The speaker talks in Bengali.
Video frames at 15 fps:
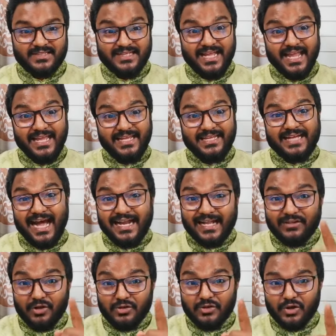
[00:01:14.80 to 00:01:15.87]
এই
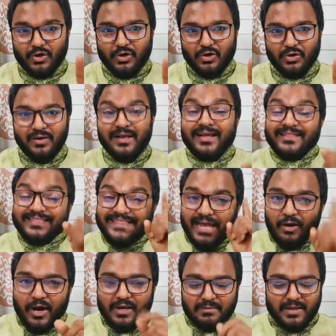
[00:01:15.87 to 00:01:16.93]
কারাদণ্ড
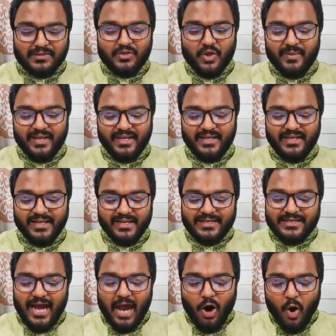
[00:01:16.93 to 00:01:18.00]
দেওয়ার মাধ্যমে
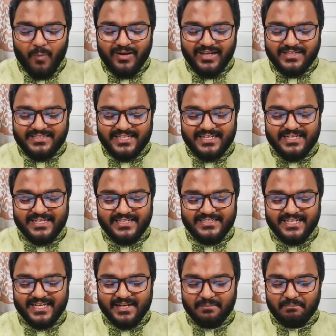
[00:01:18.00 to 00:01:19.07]
আওয়ামী লীগ যে
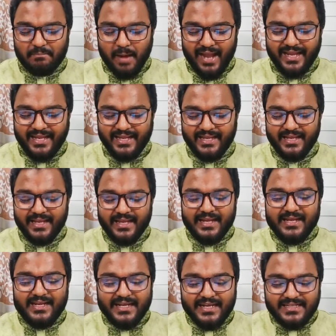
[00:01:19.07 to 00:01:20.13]
নিজের পায়ে
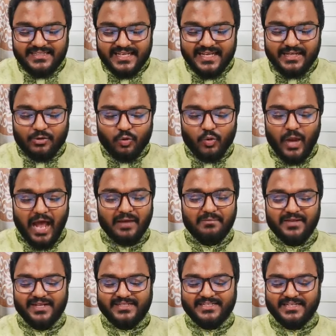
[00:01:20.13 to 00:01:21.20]
নিজেই কুড়াল
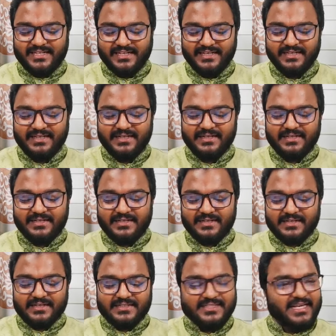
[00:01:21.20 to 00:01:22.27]
মেরেছে
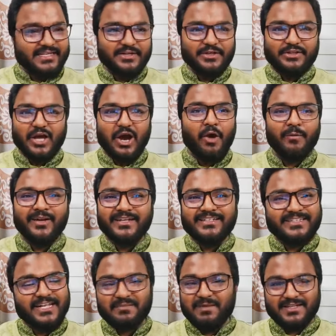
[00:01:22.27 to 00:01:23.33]
সেটি হয়তো আওয়ামী লীগ
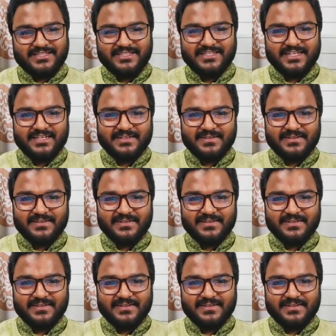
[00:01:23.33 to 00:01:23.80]
টের পাচ্ছে না